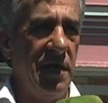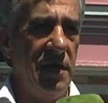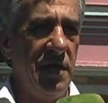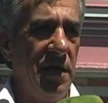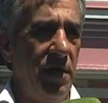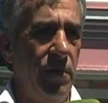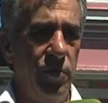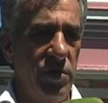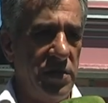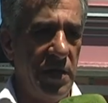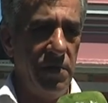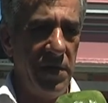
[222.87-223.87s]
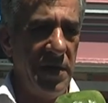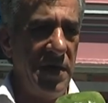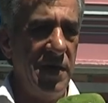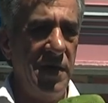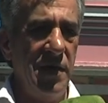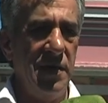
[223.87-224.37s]
que apuesta al
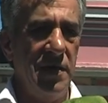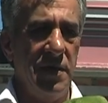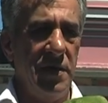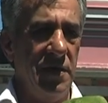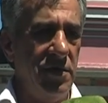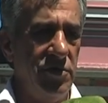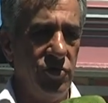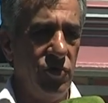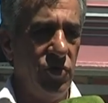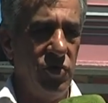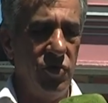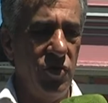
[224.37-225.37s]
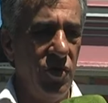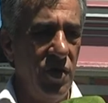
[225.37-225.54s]
país, que de hecho, bueno,